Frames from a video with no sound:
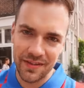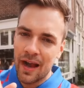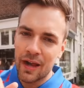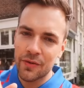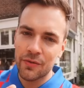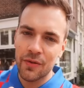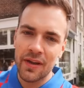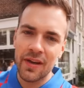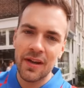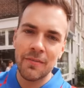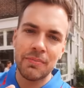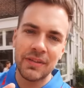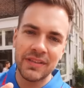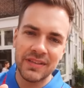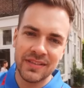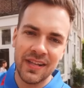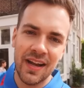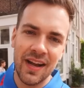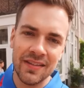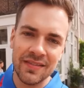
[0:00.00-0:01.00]
also einer
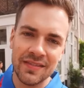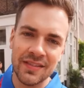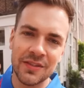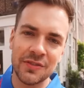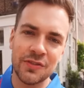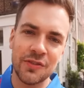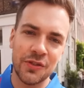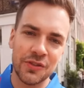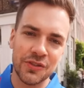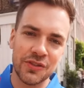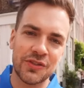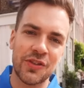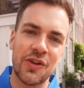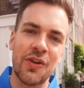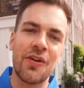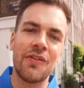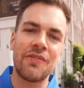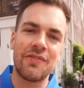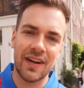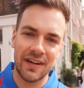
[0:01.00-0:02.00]

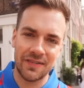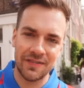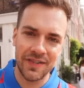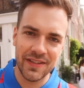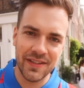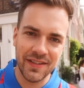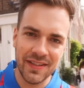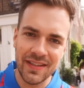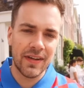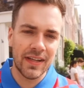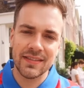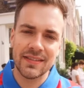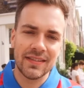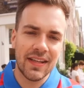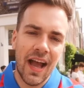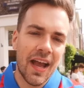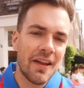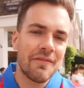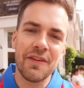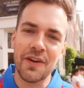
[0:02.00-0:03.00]
Pistazien-Croissant-Waffel, was
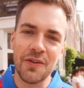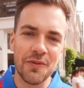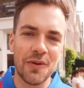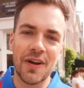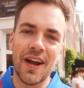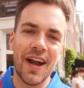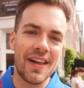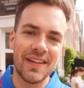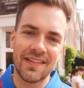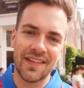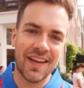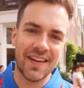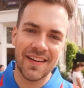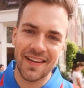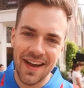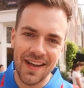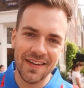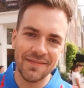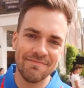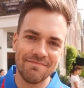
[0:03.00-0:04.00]
einfach nur geil sein
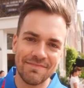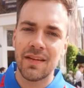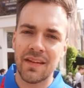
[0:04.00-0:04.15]
kann.